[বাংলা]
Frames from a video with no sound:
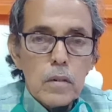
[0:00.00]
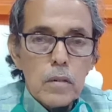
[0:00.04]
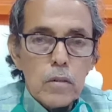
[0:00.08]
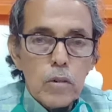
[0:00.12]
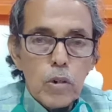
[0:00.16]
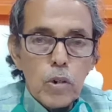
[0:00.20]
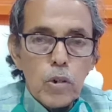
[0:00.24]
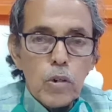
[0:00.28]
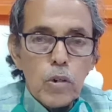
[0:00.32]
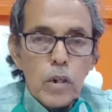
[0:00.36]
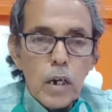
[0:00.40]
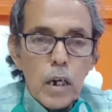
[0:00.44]

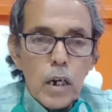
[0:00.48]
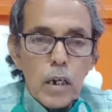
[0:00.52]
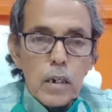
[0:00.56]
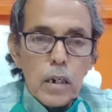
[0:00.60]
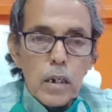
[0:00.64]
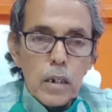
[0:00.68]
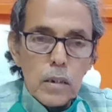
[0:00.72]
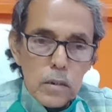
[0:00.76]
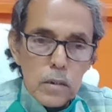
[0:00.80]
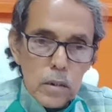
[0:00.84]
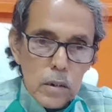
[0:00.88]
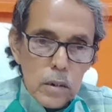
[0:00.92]
করোনা
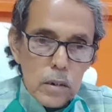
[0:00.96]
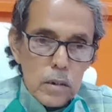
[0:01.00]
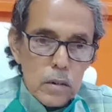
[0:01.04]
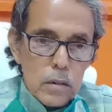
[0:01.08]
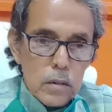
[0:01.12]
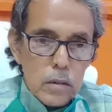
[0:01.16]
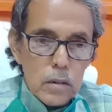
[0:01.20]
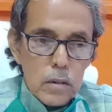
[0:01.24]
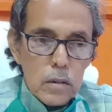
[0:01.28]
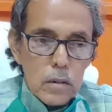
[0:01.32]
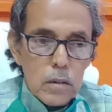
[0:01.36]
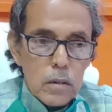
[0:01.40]
আক্রান্তের
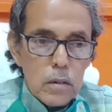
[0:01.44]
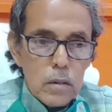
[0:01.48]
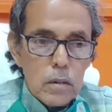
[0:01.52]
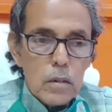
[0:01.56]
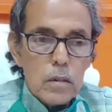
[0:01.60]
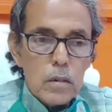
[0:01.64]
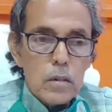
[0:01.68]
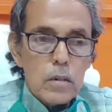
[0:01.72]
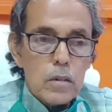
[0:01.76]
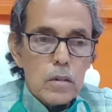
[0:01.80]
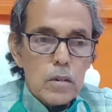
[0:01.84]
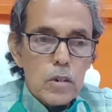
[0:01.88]

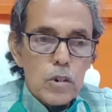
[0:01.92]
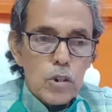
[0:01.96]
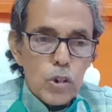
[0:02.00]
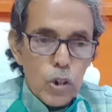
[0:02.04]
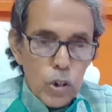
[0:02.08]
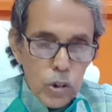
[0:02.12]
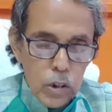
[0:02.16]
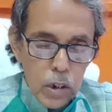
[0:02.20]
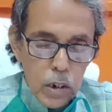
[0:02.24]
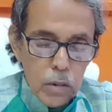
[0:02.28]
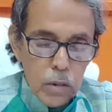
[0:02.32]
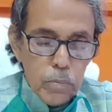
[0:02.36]

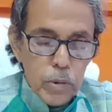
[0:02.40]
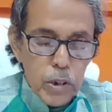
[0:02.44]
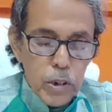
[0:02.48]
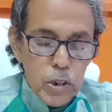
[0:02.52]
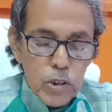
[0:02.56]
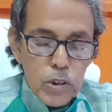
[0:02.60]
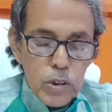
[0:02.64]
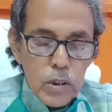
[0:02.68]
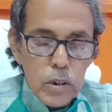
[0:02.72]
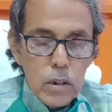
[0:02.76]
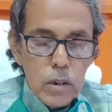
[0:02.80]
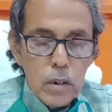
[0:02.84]
সন্ধান
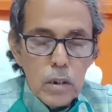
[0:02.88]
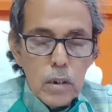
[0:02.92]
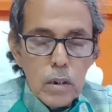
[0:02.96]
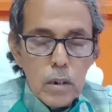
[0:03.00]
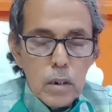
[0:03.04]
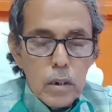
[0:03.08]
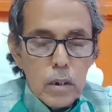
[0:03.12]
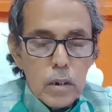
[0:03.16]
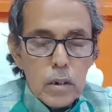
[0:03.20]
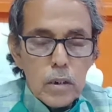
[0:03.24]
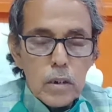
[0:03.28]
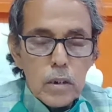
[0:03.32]
পেয়েছি
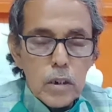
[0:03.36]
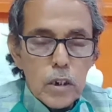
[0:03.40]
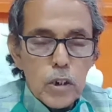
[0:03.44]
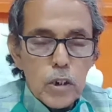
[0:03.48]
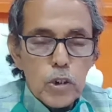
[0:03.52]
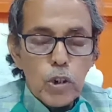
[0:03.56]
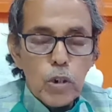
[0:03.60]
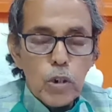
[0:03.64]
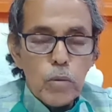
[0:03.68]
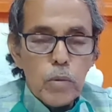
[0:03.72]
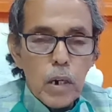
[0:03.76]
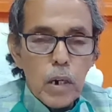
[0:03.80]
সেই
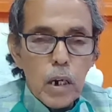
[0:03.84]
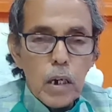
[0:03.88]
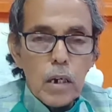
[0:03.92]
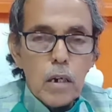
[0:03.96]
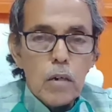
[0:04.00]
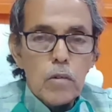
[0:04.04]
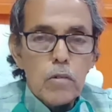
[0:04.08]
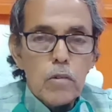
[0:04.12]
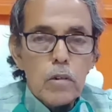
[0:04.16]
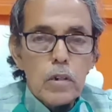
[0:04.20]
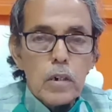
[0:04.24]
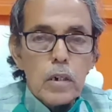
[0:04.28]
সব
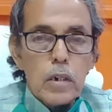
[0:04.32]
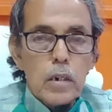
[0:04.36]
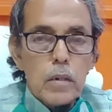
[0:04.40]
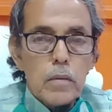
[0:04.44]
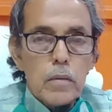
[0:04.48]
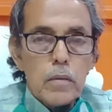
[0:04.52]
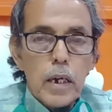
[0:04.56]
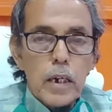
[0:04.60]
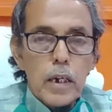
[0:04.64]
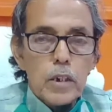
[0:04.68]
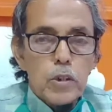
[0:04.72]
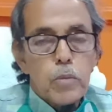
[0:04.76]
এলাকাগুলোকে
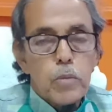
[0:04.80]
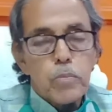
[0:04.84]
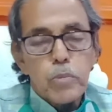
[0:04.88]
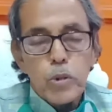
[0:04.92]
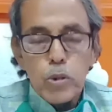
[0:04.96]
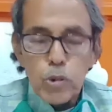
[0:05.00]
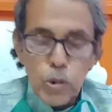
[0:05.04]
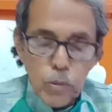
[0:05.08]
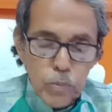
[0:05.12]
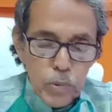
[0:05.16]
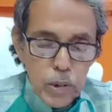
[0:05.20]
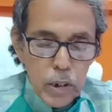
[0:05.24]
একদম
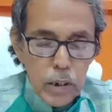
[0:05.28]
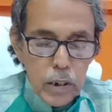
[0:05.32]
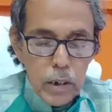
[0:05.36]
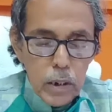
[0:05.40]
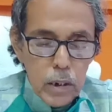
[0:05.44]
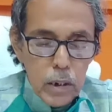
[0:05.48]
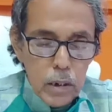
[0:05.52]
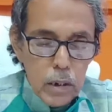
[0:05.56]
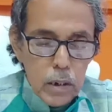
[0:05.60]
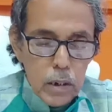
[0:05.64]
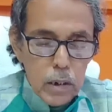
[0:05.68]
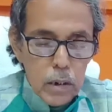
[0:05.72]
প্রথম থেকে
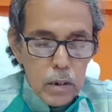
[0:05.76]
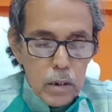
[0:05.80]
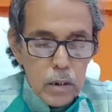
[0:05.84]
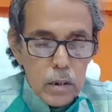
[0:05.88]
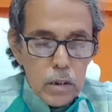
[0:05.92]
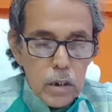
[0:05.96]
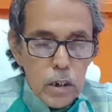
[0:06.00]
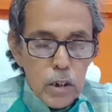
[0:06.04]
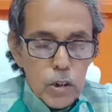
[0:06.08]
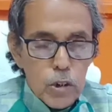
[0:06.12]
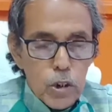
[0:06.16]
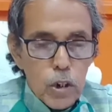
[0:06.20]

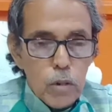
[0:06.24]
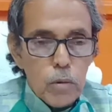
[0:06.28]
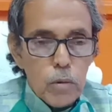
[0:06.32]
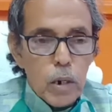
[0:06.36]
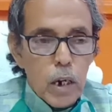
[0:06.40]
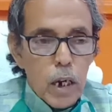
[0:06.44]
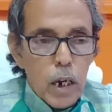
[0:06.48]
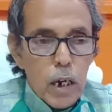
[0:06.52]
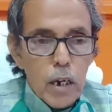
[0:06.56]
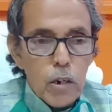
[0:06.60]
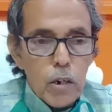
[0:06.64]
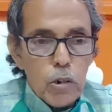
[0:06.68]
সেই সব
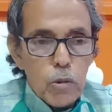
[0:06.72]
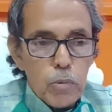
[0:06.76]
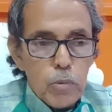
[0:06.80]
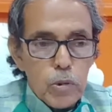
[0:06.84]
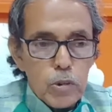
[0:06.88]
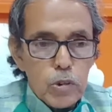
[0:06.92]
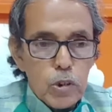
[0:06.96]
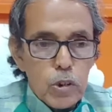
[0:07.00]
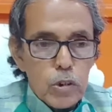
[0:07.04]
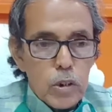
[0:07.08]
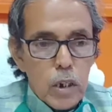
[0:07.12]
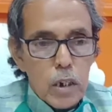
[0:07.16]
এলাকার উপর
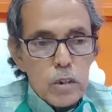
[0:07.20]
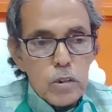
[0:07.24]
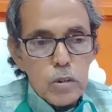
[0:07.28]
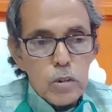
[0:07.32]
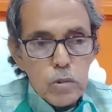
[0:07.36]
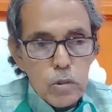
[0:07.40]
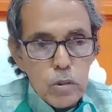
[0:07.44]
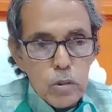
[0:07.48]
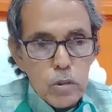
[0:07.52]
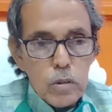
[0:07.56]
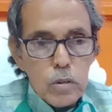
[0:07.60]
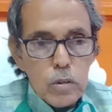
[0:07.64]

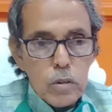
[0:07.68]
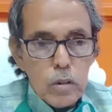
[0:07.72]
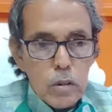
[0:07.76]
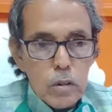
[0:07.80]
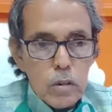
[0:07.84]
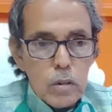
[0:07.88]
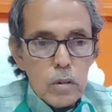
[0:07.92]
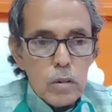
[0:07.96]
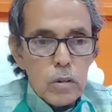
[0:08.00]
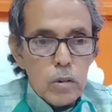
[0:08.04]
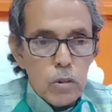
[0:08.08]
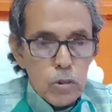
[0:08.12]
যথাযথ
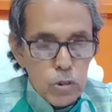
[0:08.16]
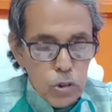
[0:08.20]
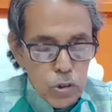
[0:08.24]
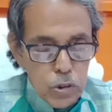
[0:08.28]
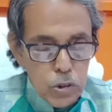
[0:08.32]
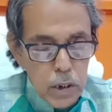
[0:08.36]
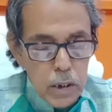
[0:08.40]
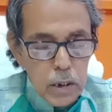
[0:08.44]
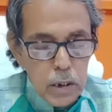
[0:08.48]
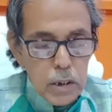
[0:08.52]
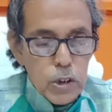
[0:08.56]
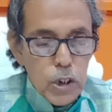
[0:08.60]

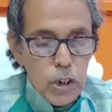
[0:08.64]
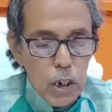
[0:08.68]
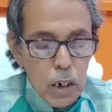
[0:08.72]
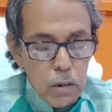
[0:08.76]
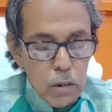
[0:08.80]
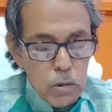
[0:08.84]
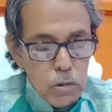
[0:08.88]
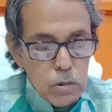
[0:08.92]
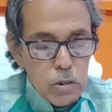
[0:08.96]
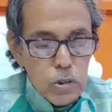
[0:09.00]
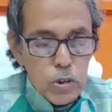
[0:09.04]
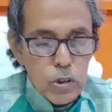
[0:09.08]
নজরদারি
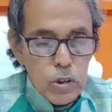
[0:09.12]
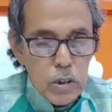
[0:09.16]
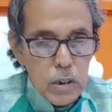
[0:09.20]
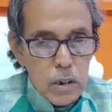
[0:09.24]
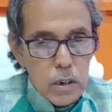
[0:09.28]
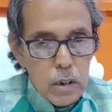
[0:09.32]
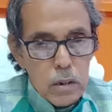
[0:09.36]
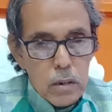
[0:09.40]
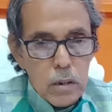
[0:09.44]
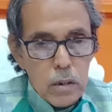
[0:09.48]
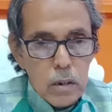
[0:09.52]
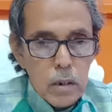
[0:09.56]
চালানো হচ্ছে
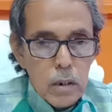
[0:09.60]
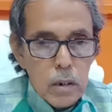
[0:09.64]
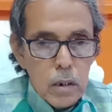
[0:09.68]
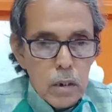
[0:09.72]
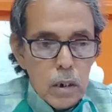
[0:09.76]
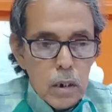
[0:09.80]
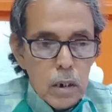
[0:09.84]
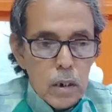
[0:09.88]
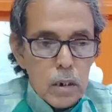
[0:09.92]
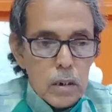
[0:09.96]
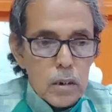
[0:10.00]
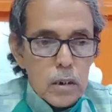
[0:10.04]

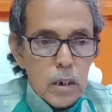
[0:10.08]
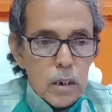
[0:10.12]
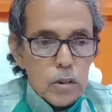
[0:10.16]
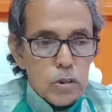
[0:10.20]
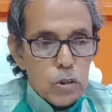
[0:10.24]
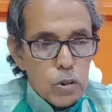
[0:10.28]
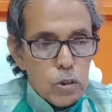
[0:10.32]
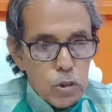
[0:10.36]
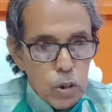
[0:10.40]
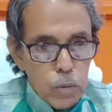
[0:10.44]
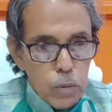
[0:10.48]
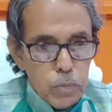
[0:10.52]

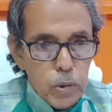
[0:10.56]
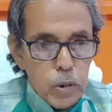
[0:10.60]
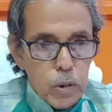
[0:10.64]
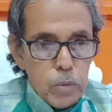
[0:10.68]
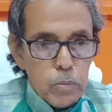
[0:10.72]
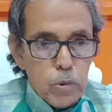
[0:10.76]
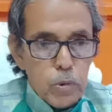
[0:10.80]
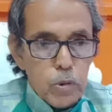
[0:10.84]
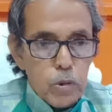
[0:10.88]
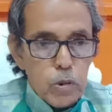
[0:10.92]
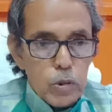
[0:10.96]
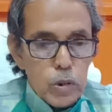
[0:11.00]
স্বাস্থ্য দপ্তরের
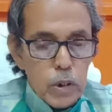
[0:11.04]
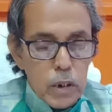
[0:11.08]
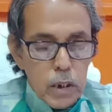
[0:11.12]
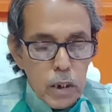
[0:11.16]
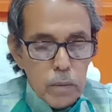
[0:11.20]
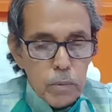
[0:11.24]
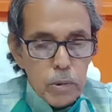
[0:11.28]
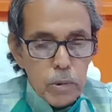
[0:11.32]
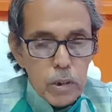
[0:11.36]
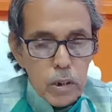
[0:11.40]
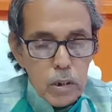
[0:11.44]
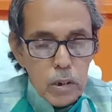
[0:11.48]
পক্ষ থেকে
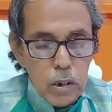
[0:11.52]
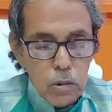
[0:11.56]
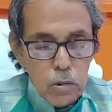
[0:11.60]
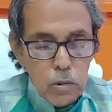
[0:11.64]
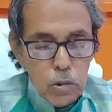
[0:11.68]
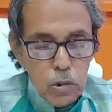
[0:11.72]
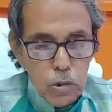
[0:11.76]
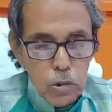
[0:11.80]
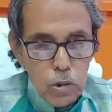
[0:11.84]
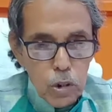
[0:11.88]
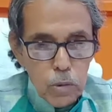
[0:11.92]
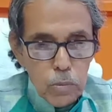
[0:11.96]

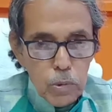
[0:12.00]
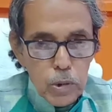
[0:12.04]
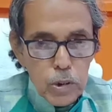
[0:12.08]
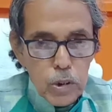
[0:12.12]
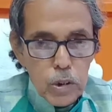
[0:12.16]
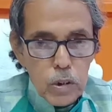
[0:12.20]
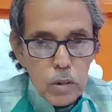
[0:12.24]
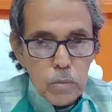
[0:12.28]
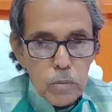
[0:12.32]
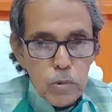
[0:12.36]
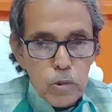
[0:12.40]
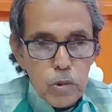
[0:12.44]
বিধাননগর
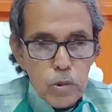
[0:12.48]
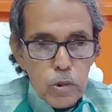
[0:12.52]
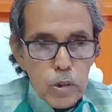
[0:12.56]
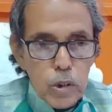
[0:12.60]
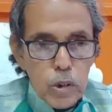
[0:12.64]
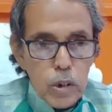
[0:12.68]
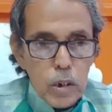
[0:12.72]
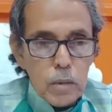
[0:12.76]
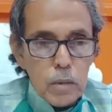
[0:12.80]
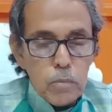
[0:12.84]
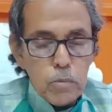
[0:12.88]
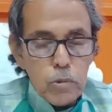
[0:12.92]
কর্পোরেশনের পক্ষ
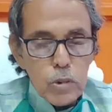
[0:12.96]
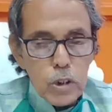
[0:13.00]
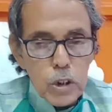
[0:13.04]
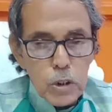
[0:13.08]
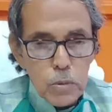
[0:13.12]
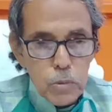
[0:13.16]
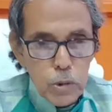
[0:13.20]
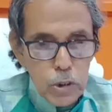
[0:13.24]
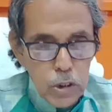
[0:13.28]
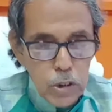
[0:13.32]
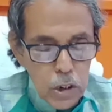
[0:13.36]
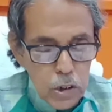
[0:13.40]
থেকে পুলিশ
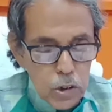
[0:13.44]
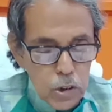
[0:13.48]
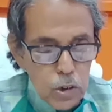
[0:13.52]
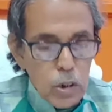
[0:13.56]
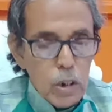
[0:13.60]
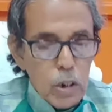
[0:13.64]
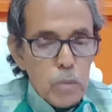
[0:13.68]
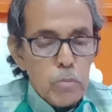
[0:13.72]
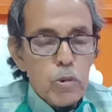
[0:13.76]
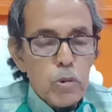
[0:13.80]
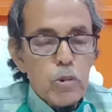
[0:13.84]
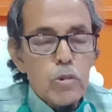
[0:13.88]

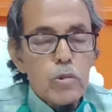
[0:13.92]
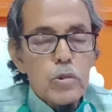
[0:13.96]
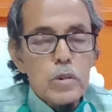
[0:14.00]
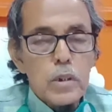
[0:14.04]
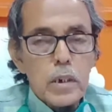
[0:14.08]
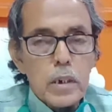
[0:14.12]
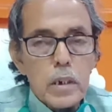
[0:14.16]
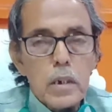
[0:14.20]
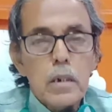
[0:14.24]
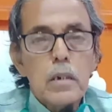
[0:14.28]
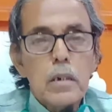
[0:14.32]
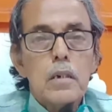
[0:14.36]
প্রশাসনের পক্ষ
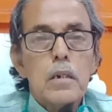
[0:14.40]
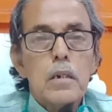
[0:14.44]
থেকে